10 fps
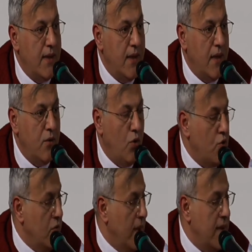izlerinin
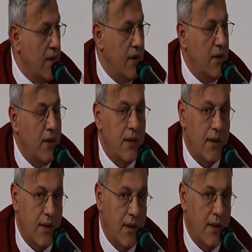korunması
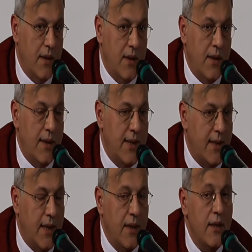e,
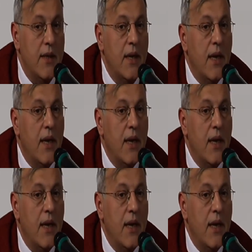istenir.